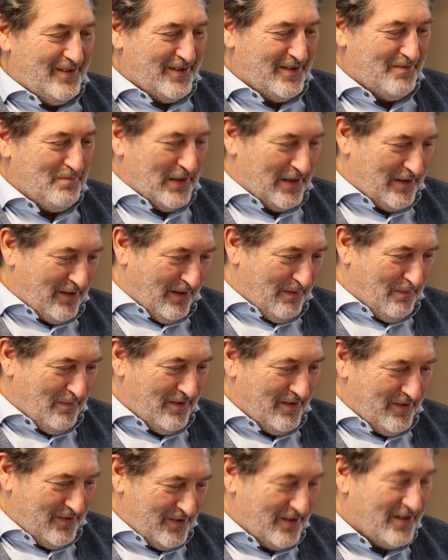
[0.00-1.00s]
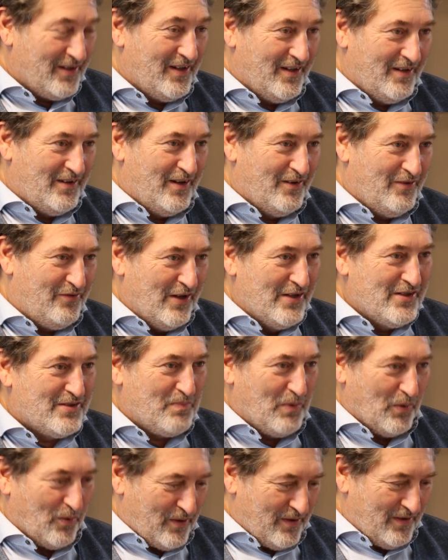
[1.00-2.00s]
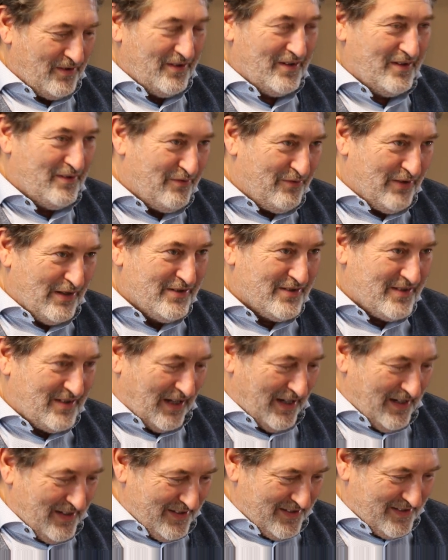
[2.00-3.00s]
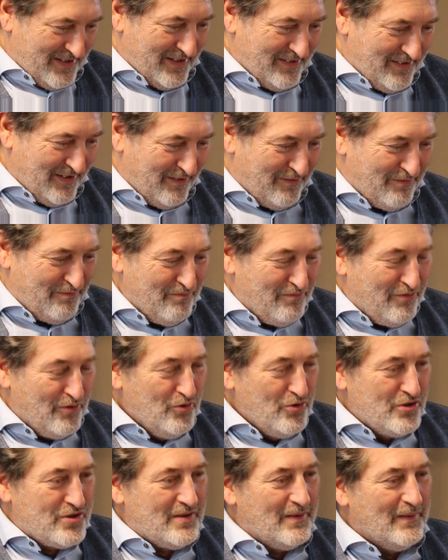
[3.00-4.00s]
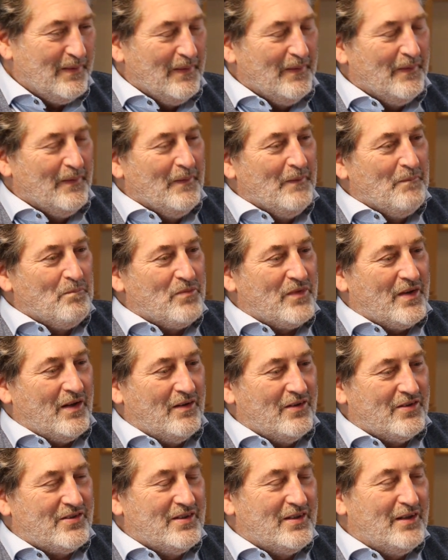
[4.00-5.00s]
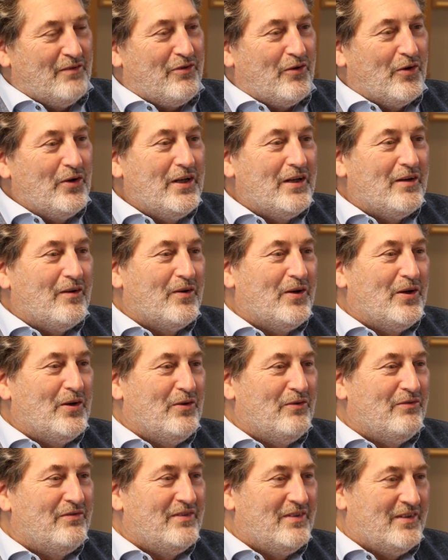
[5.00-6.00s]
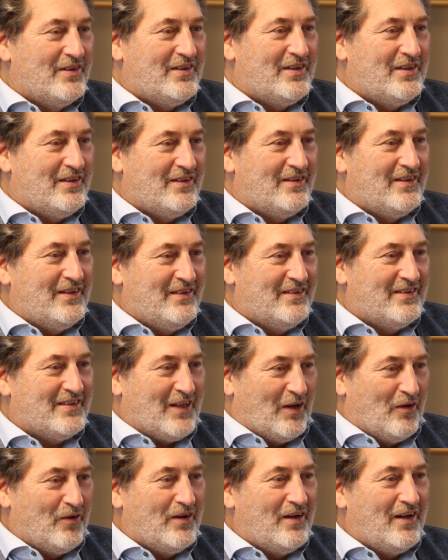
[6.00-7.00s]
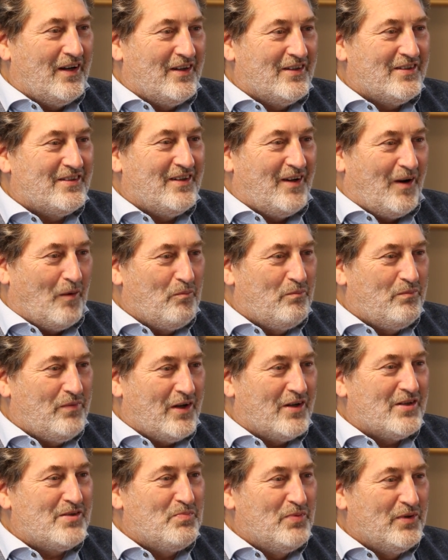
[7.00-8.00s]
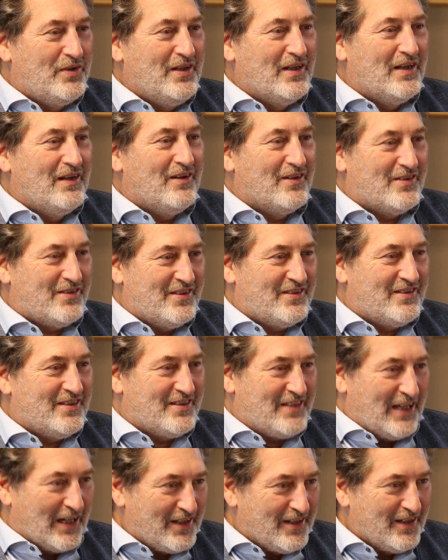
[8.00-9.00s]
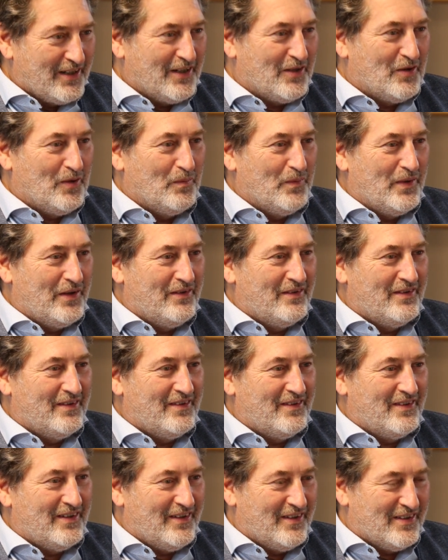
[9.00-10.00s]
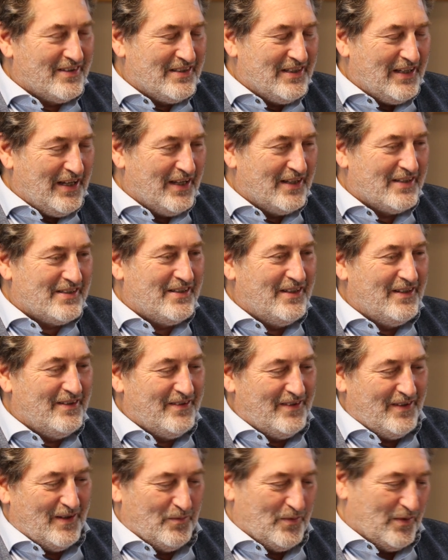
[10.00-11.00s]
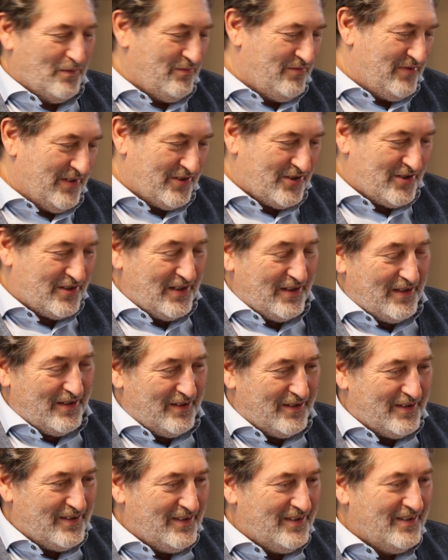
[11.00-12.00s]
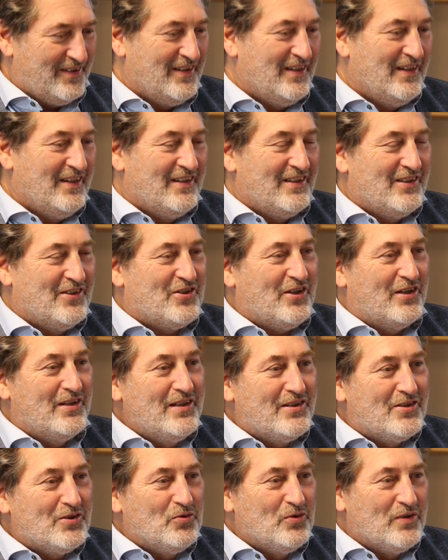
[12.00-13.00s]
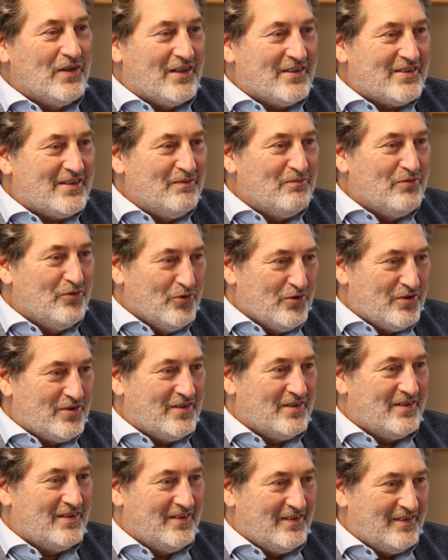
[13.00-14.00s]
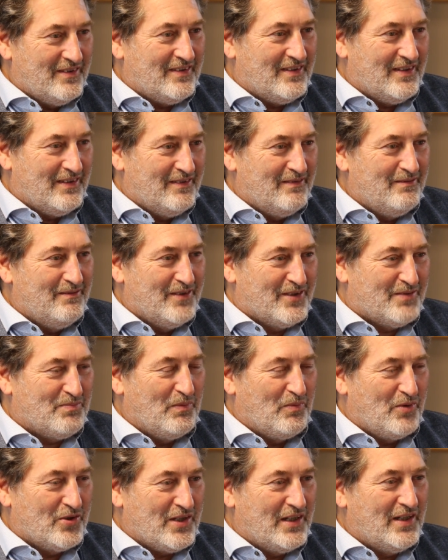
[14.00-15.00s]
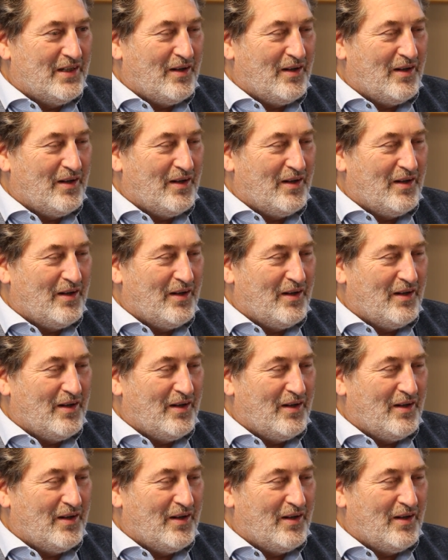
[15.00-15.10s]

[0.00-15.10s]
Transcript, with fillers: durch, ja. Äh, irgendein Metall, äh, äh ein Felsbrocken oder mhm. Felsteil mhm. ist ja nur auf dem Fuß. Dann hast du deine Freundin angerufen, hat die dann ins Krankenhaus abtransportieren lassen, da ist der Sanker gekommen und Richtig. die ganzen Ärzte und die haben dann festgestellt, ja, die es schaut nicht so gut aus, dem Fuß, Nein, genau. den müssen